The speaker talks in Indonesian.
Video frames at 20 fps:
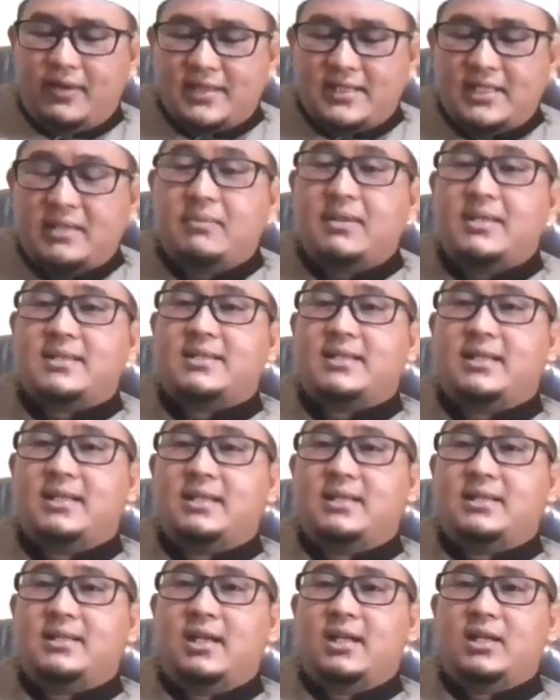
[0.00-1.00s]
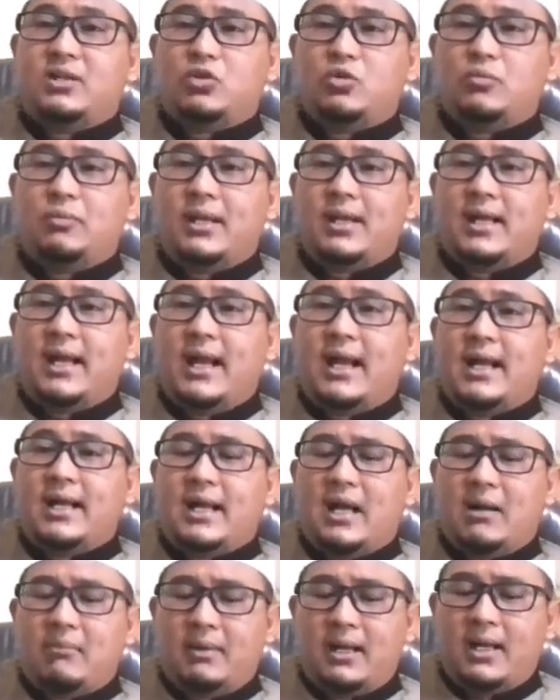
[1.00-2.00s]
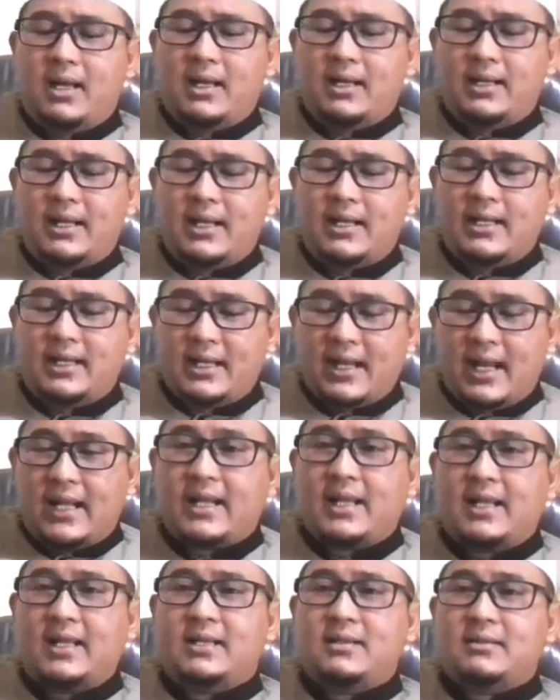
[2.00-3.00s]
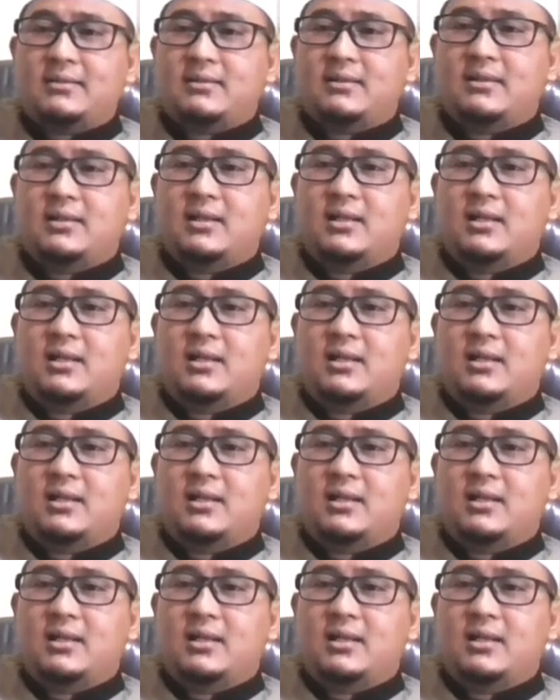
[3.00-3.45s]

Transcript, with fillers: visi misi yaitu bela agama dan negara,